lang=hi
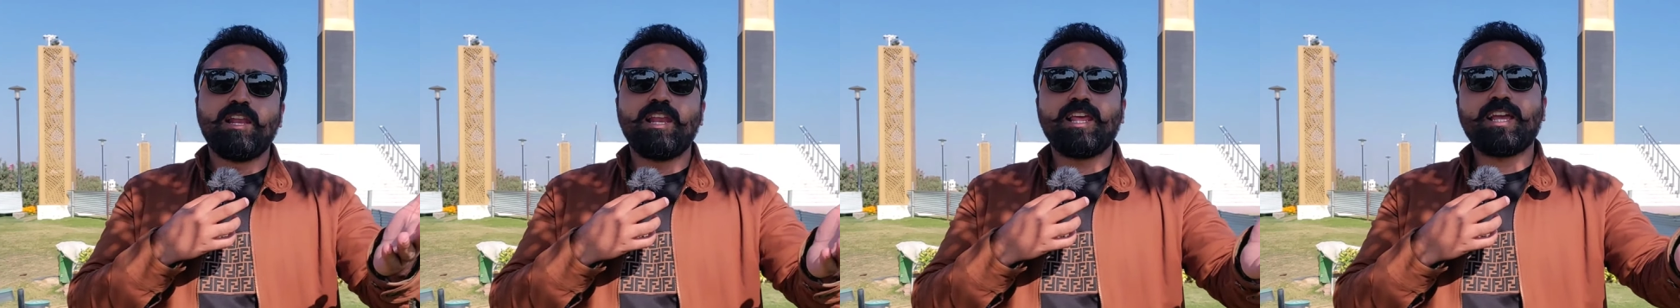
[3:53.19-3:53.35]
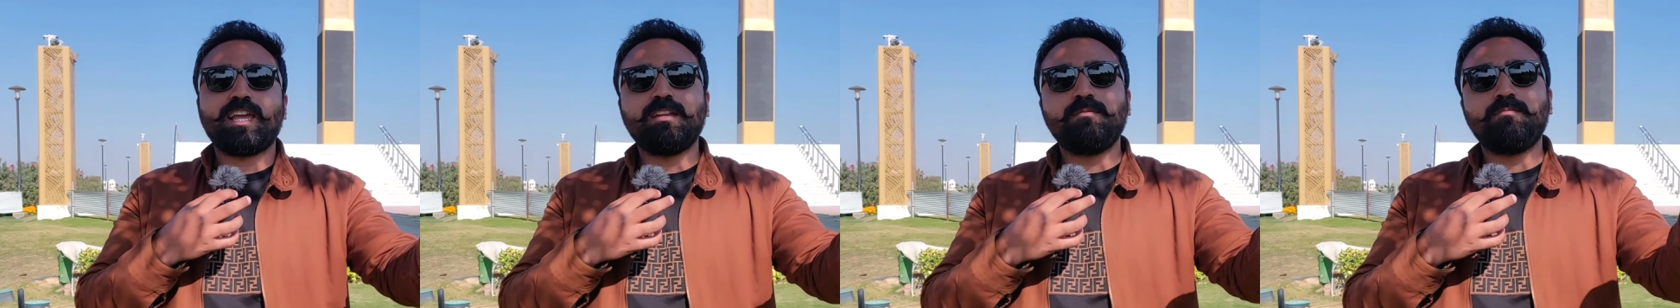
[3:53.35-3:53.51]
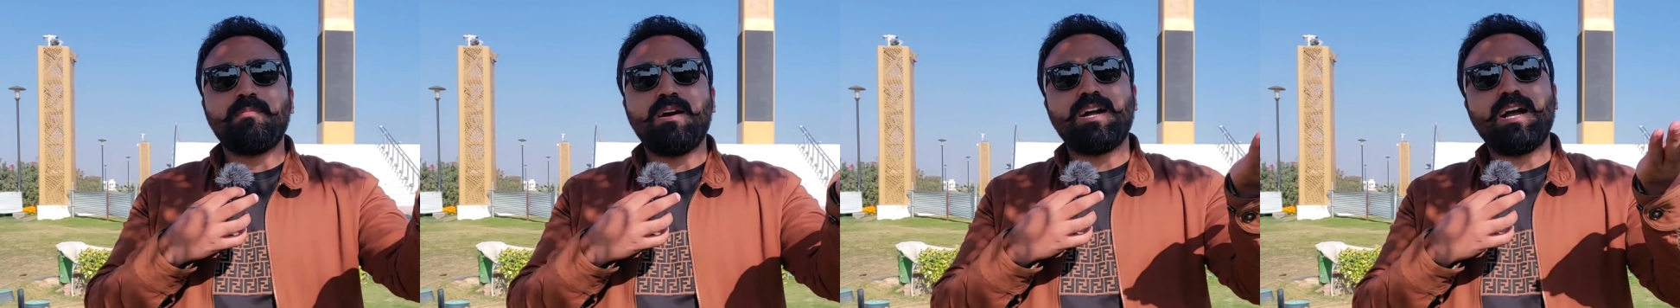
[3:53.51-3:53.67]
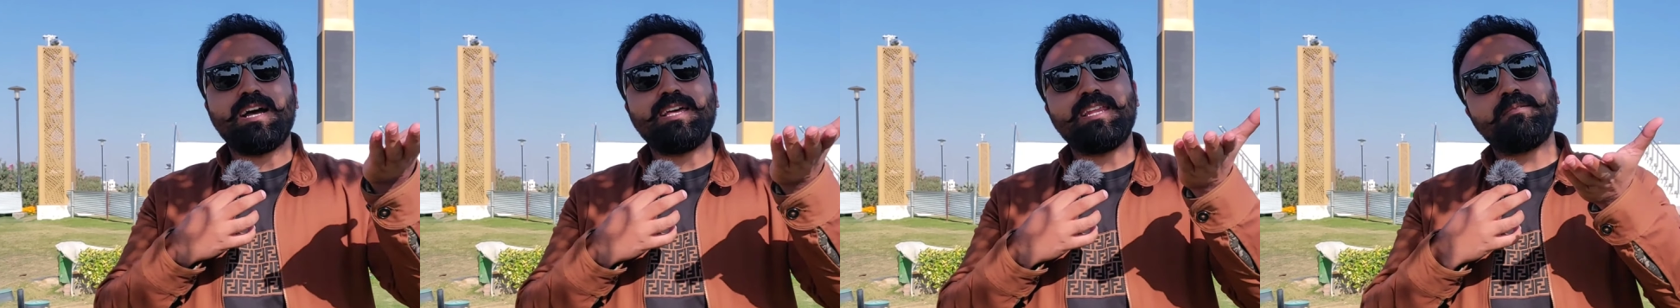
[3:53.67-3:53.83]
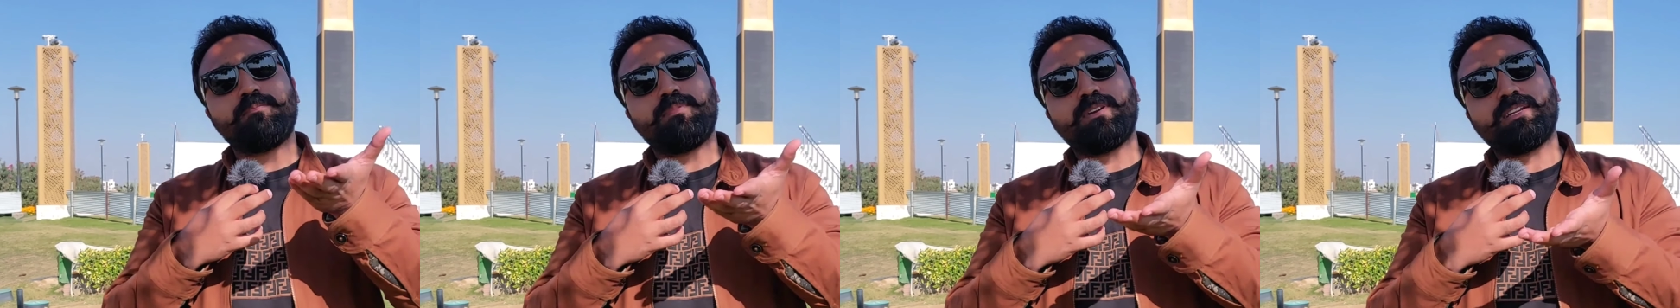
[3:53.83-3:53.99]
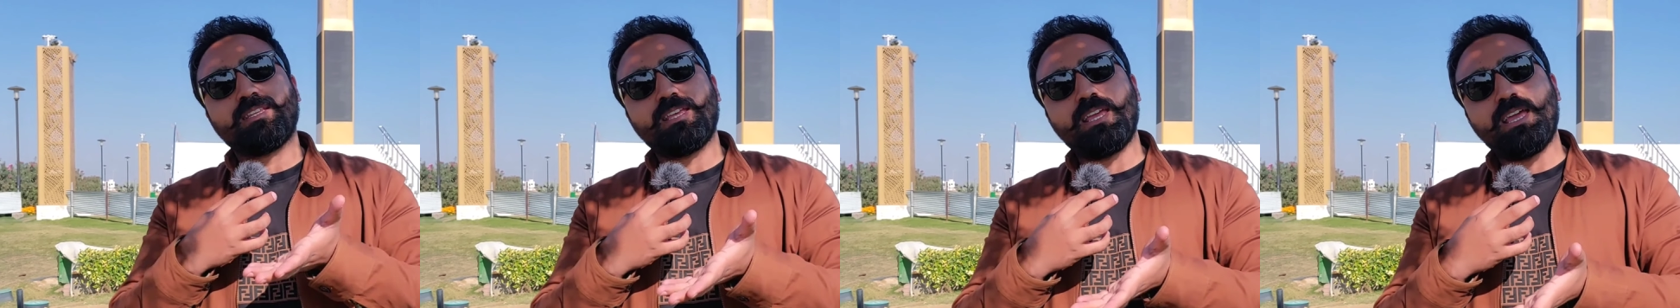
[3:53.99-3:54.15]
लेकिन
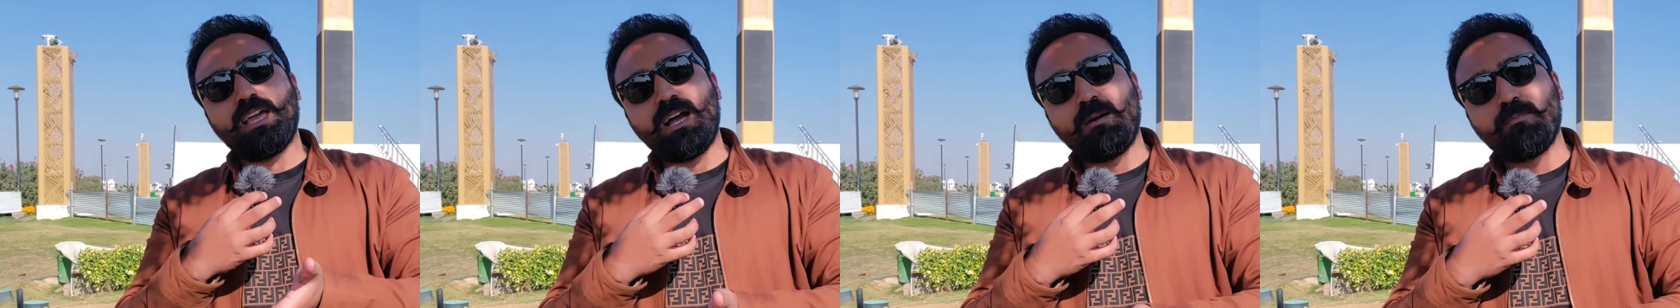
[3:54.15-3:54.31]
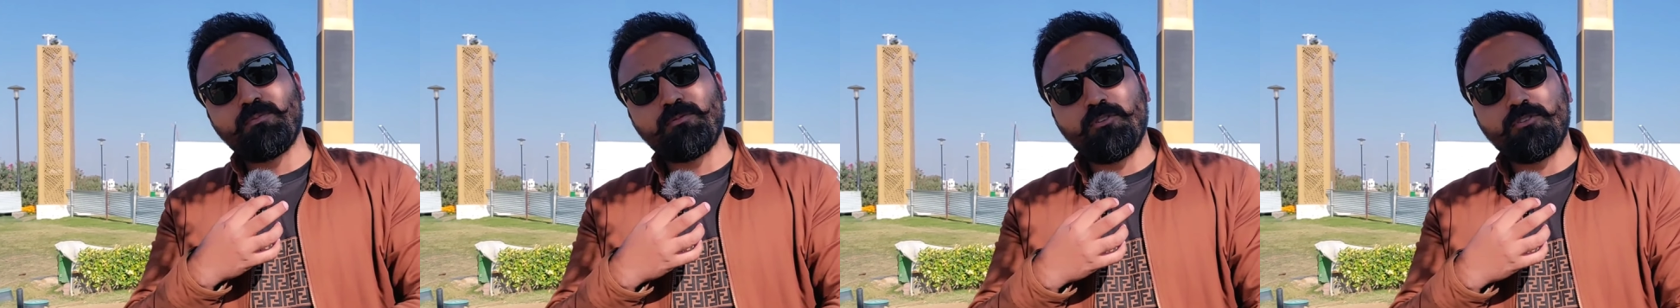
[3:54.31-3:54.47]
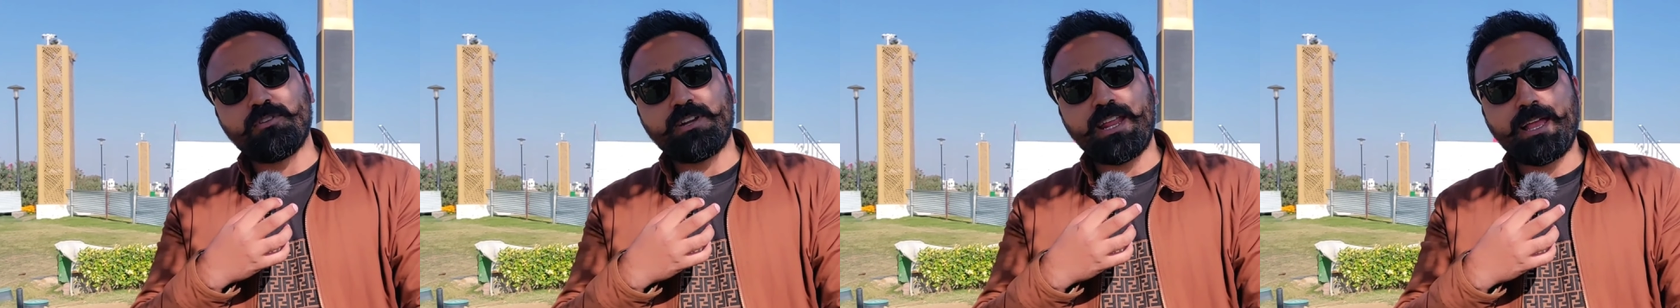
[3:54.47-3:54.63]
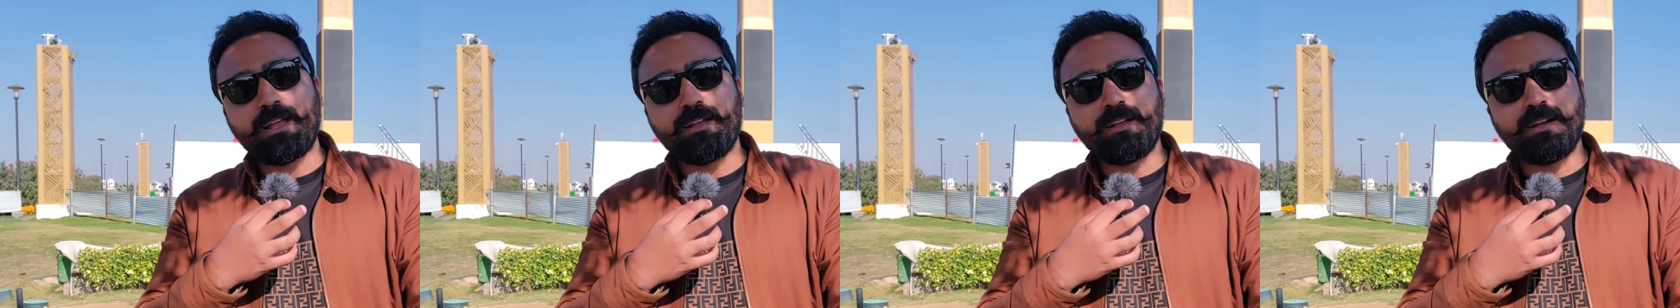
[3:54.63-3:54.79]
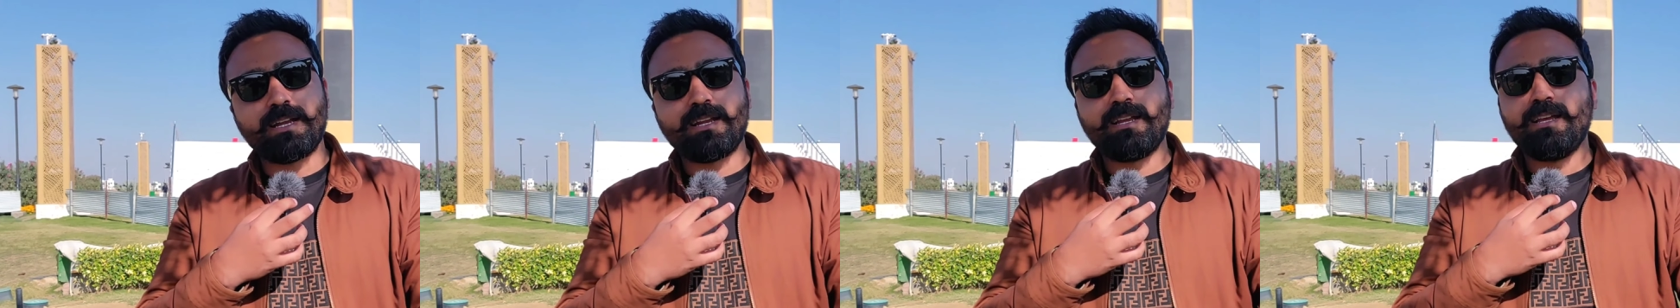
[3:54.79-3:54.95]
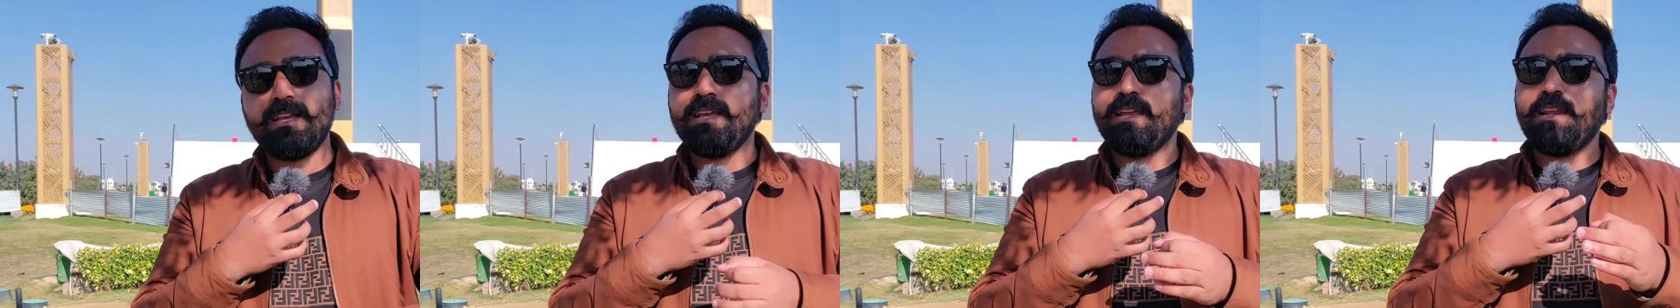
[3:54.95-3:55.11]
मंगाने पड़ते हैं आपको
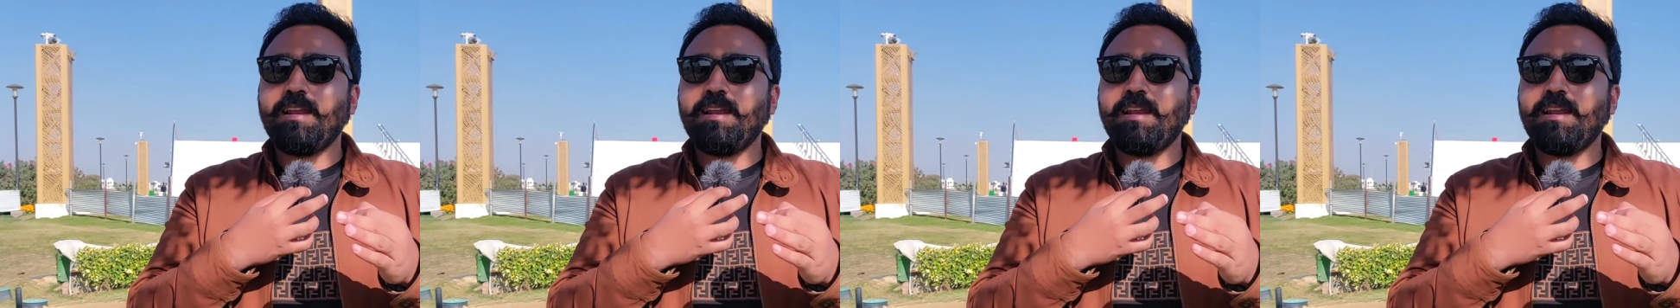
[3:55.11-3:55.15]
टैंकर